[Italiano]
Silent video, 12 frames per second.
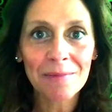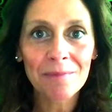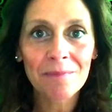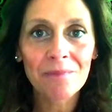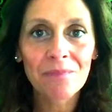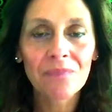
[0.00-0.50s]

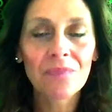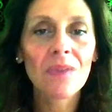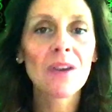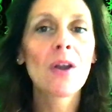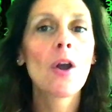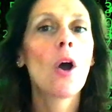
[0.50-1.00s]

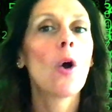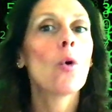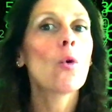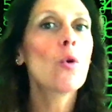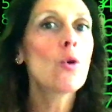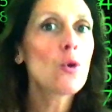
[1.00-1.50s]

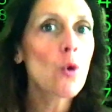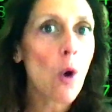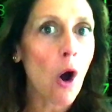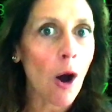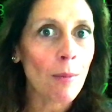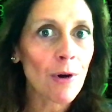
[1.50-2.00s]
Un
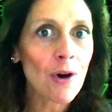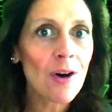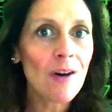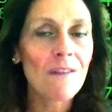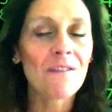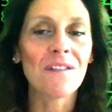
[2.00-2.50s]

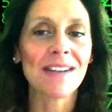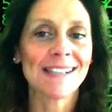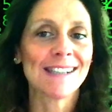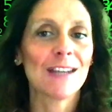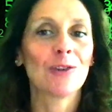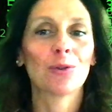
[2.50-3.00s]
uomo
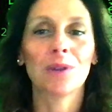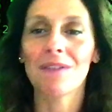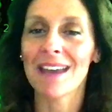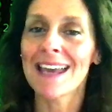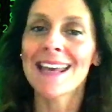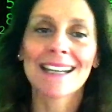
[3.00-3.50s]
vestito di
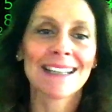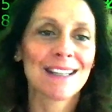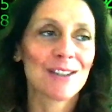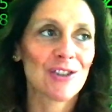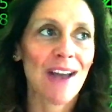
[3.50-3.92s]
verde,